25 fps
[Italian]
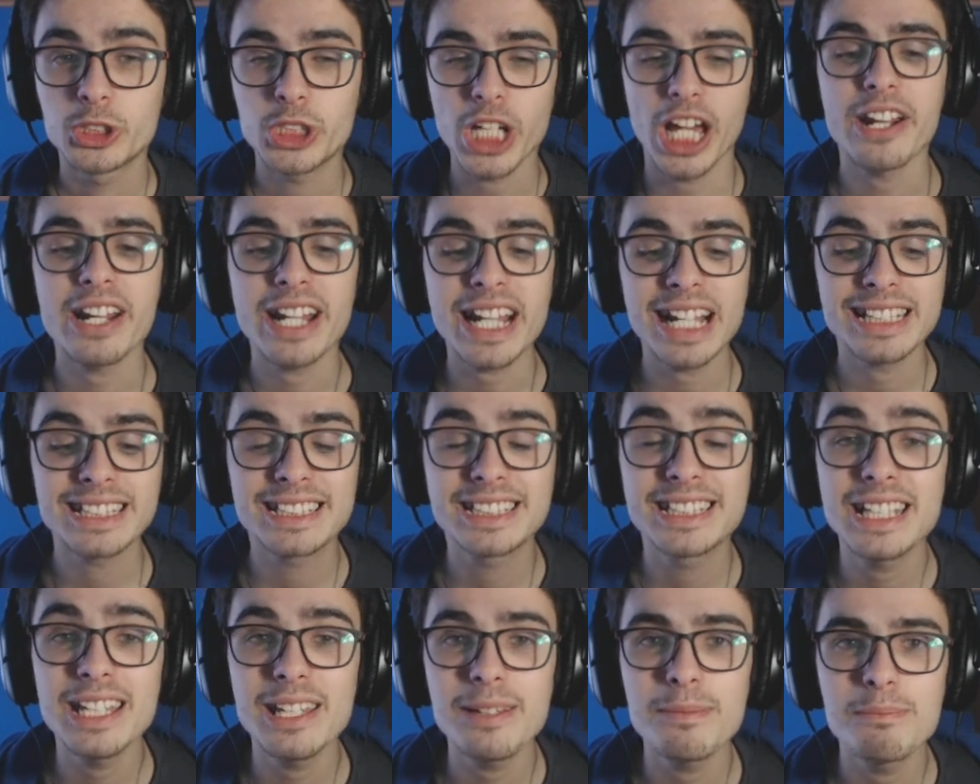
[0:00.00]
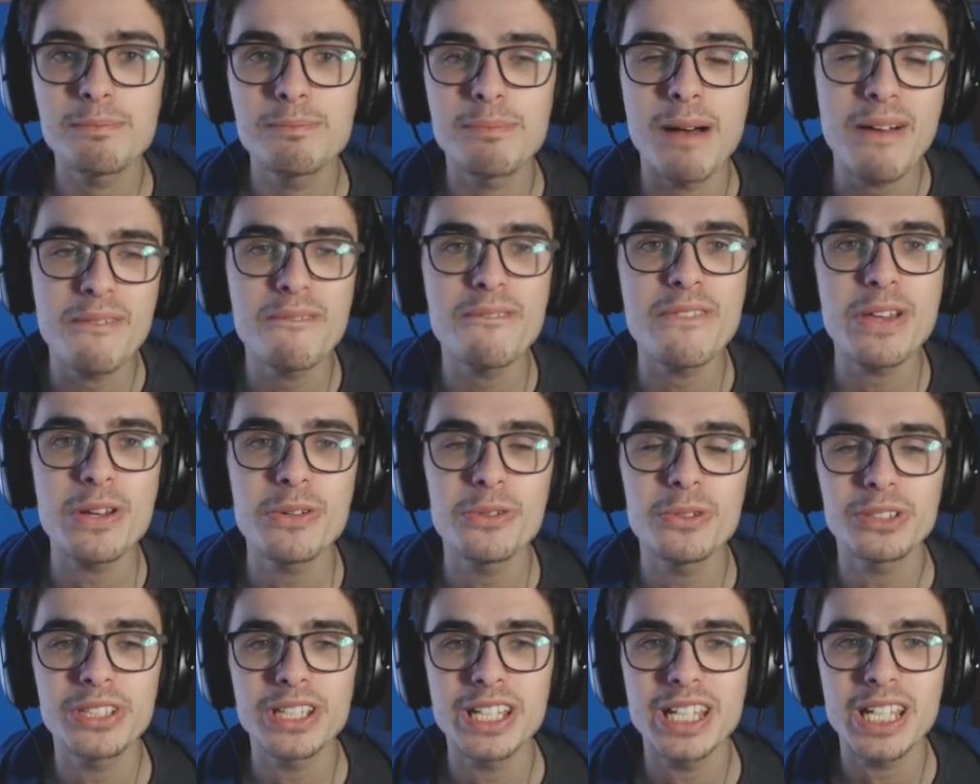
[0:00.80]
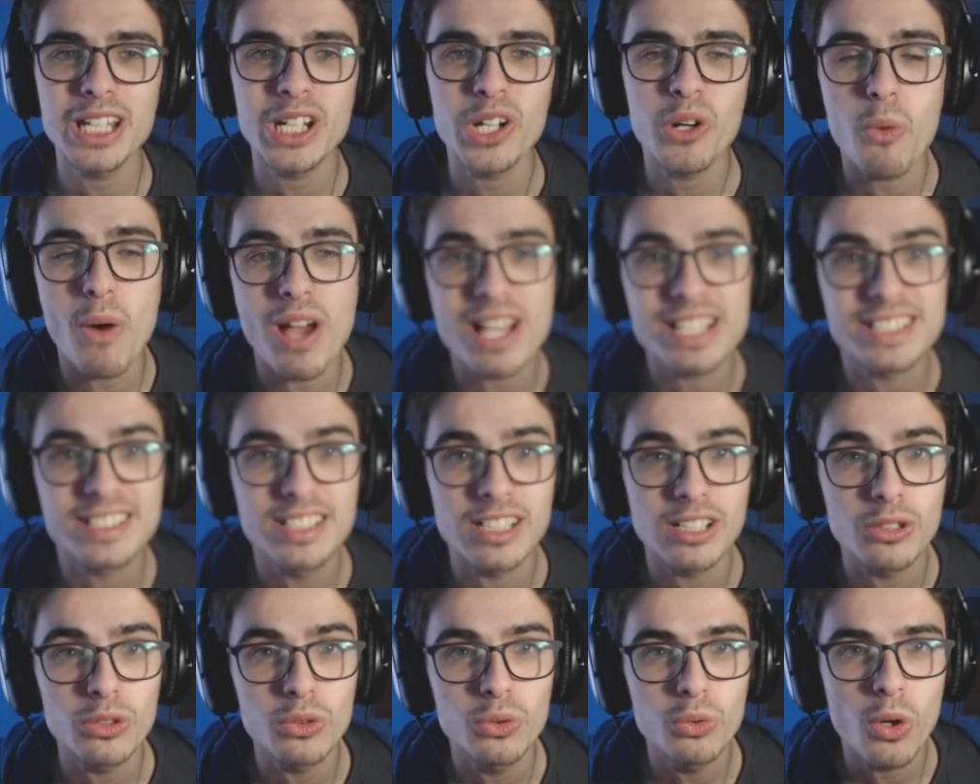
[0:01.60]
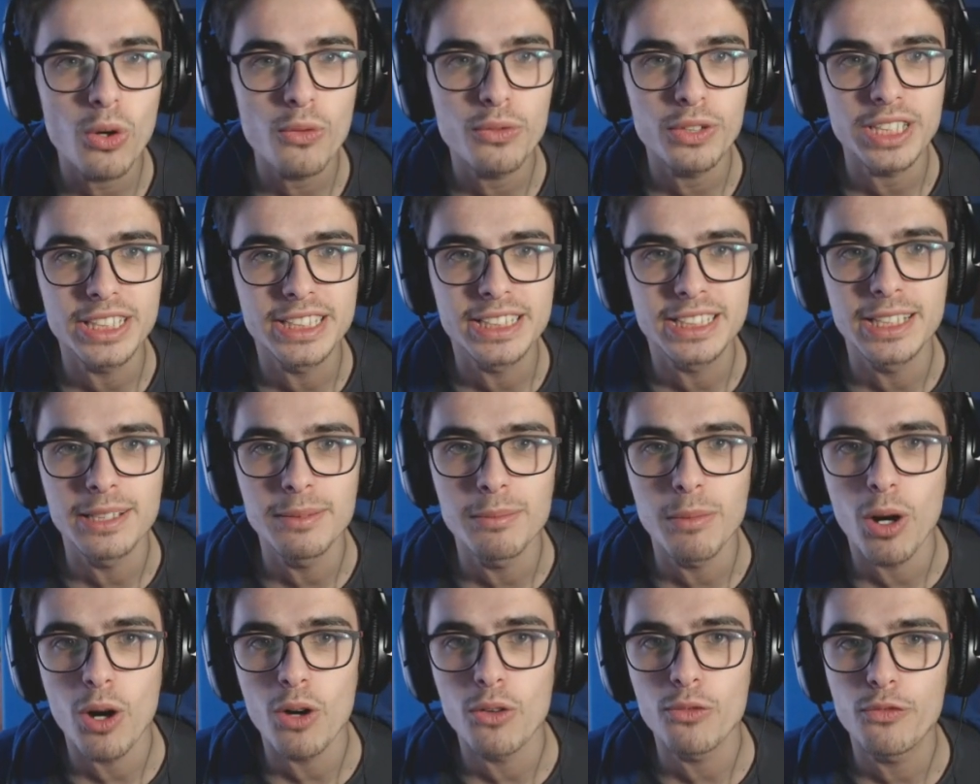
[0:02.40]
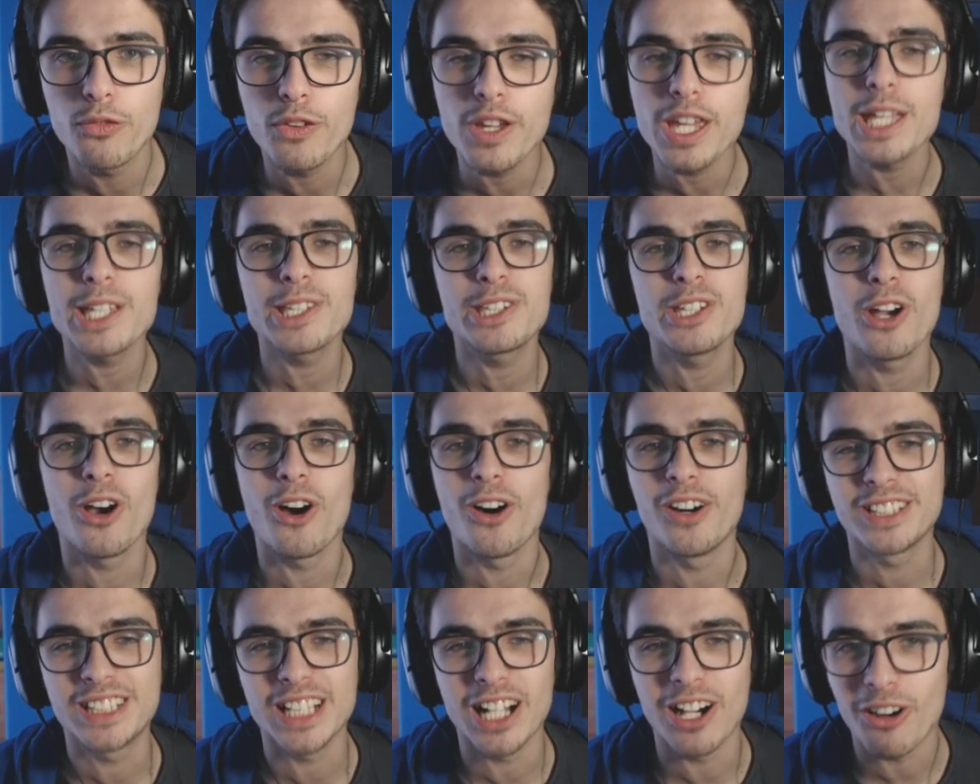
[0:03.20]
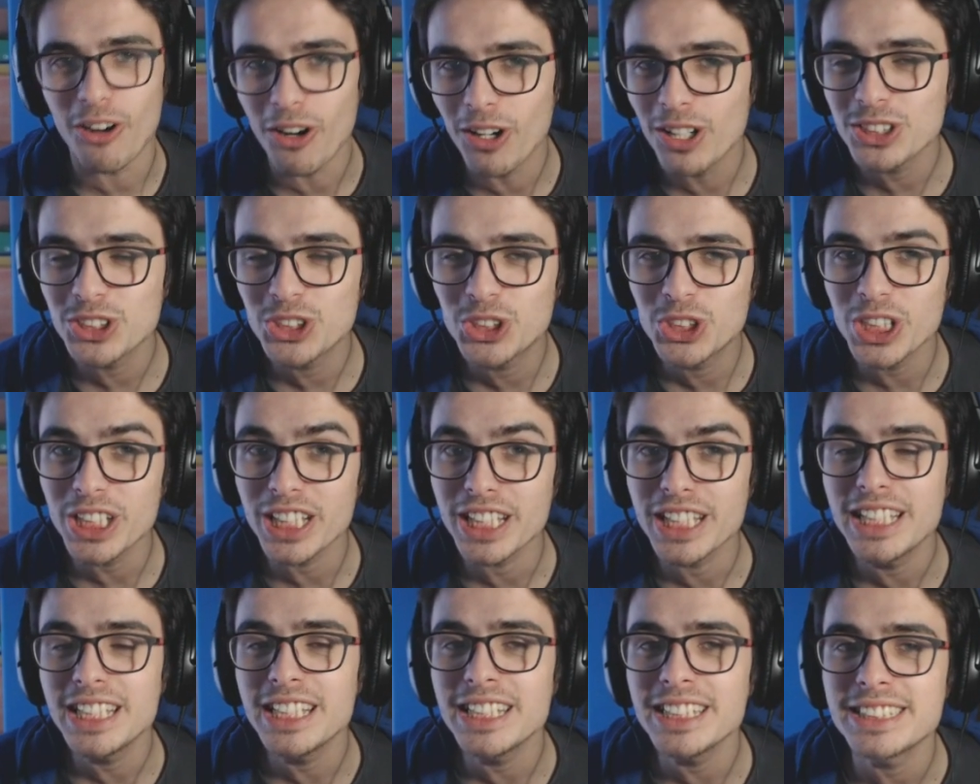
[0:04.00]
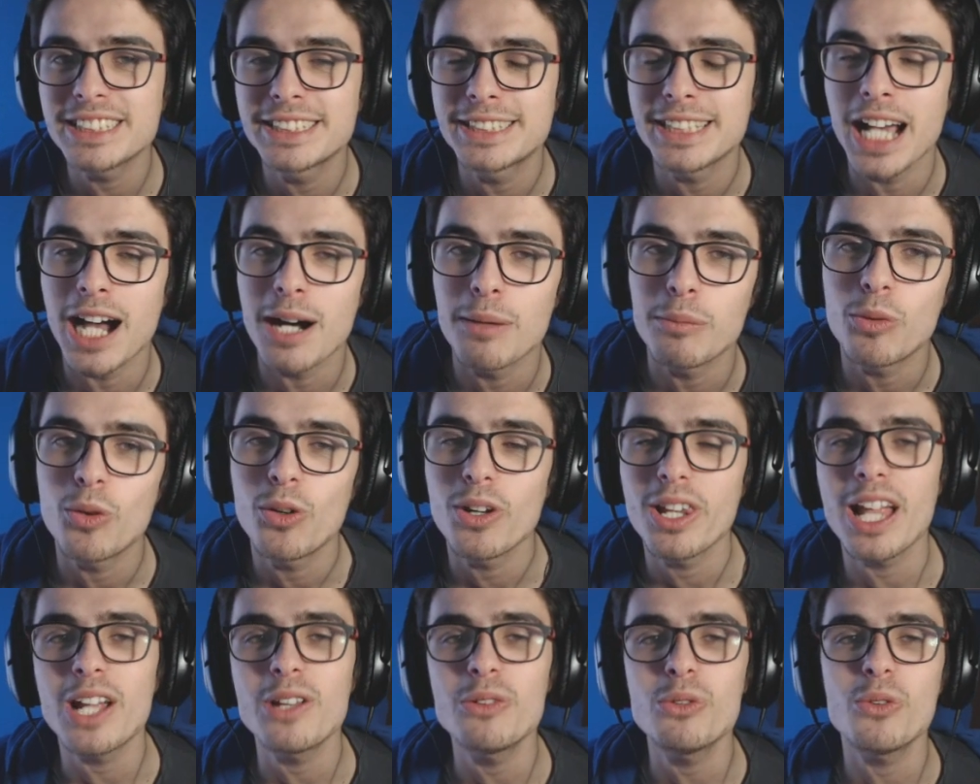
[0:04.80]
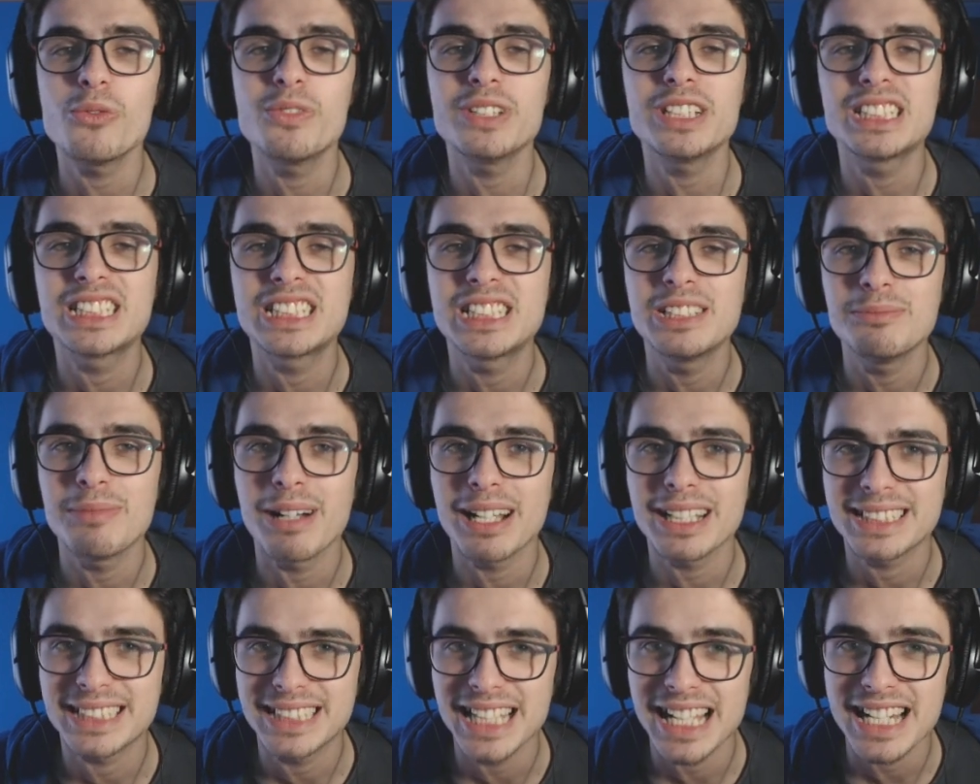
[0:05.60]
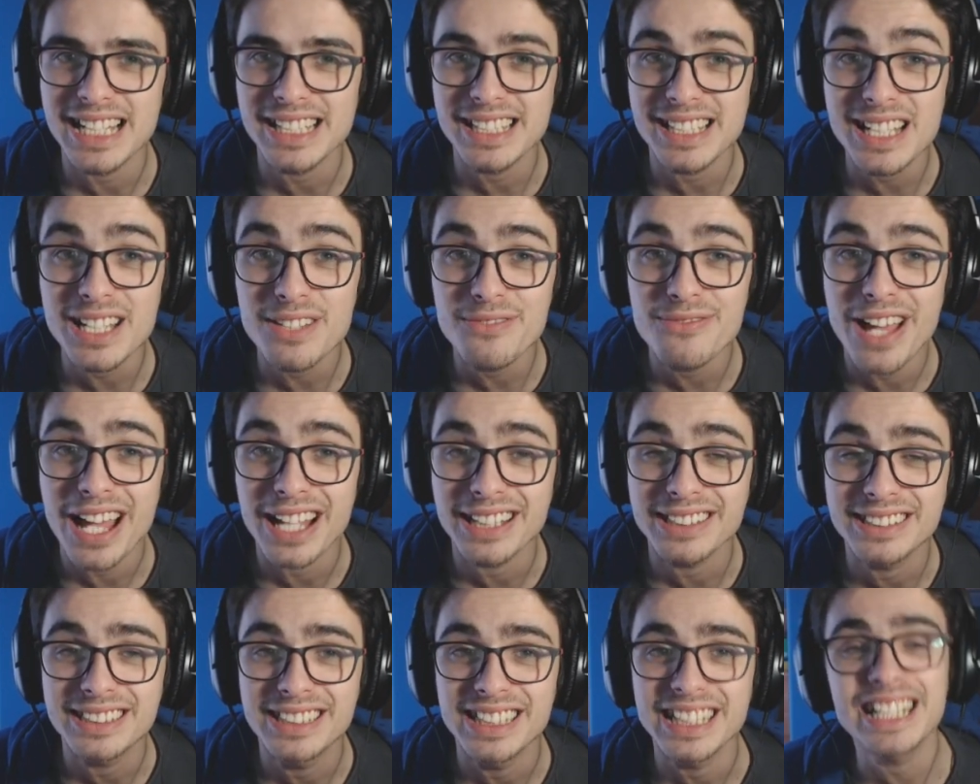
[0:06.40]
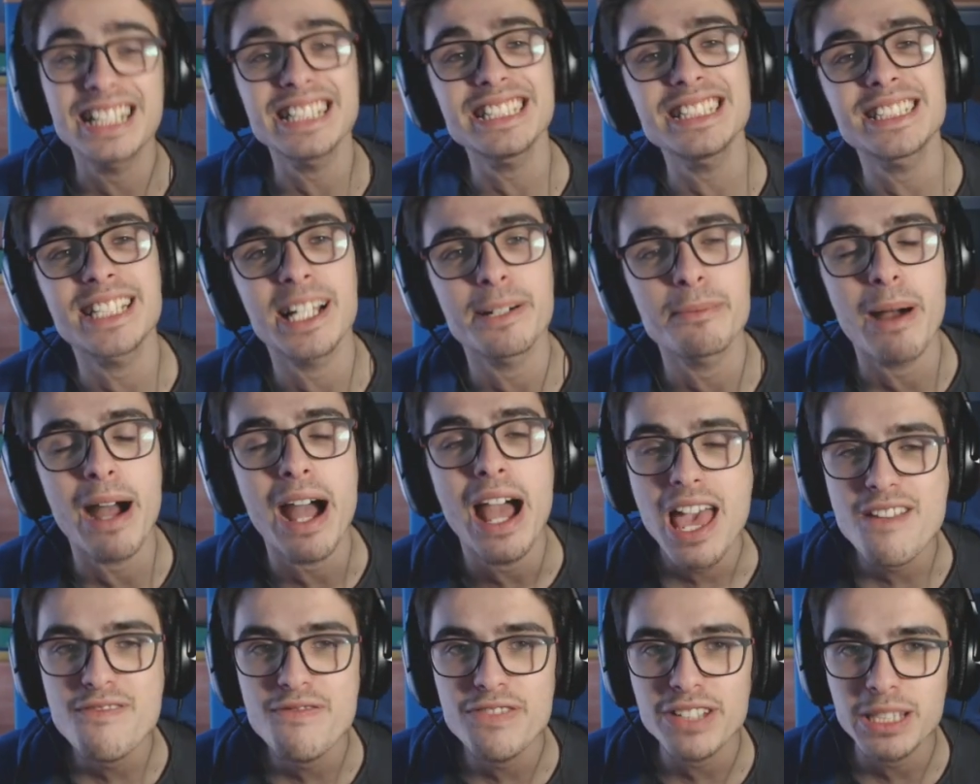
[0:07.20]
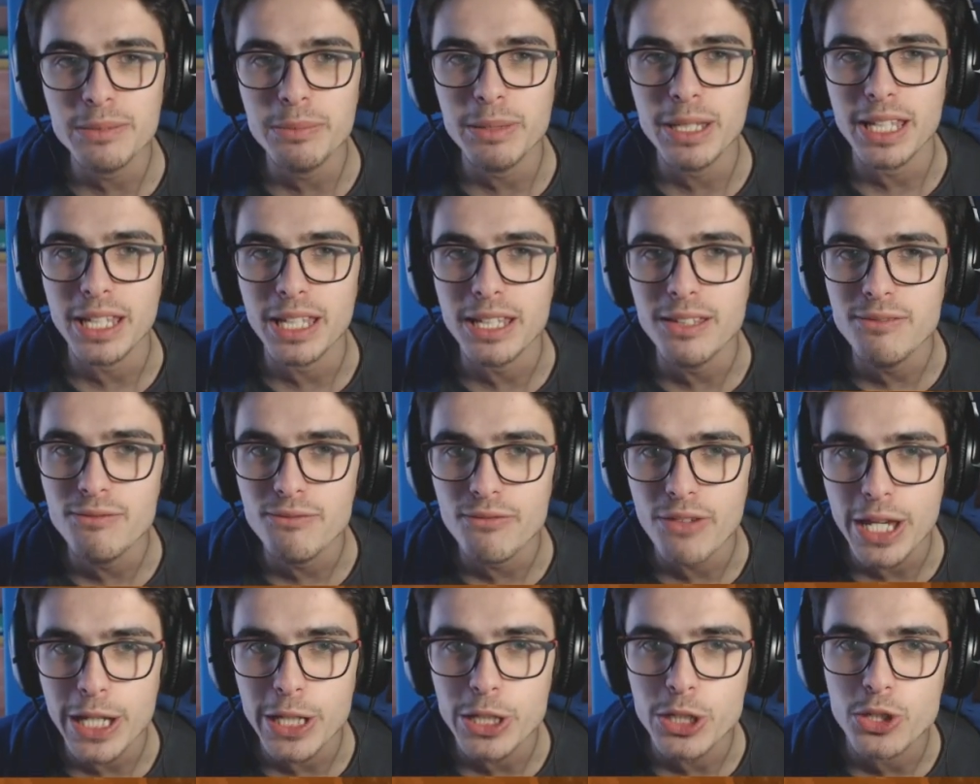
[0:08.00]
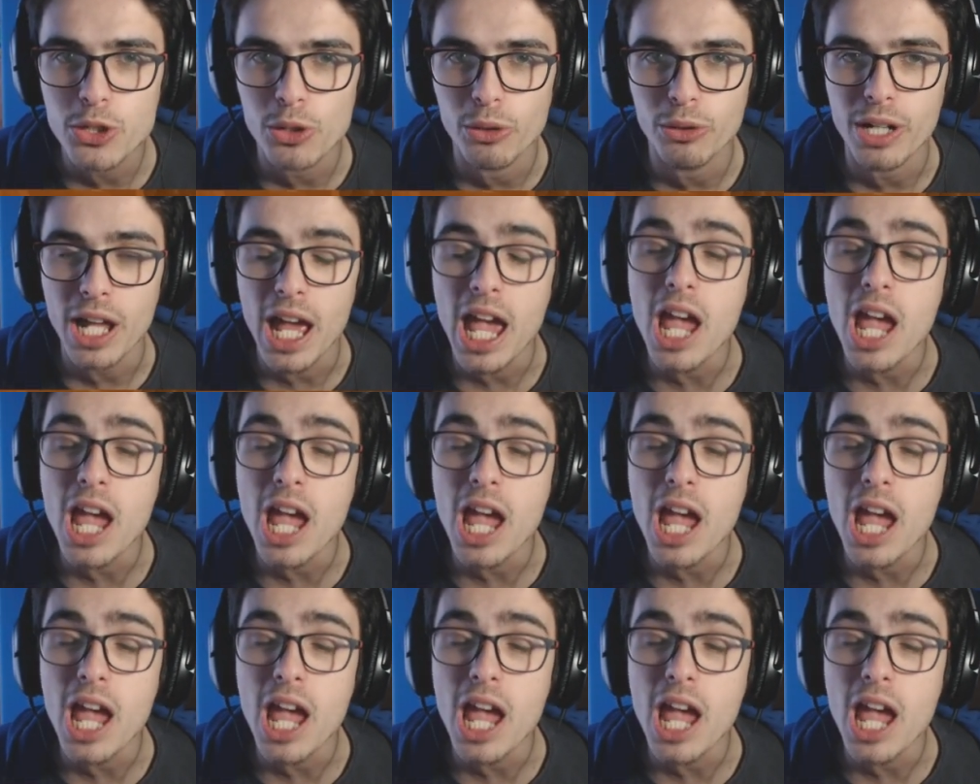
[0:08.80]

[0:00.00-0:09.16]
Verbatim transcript: Ciao ragazzi, benvenuti in questo nuovissimo video Da oggi iniziamo la nuovissima serie degli eventi che si chiama FTB Invasion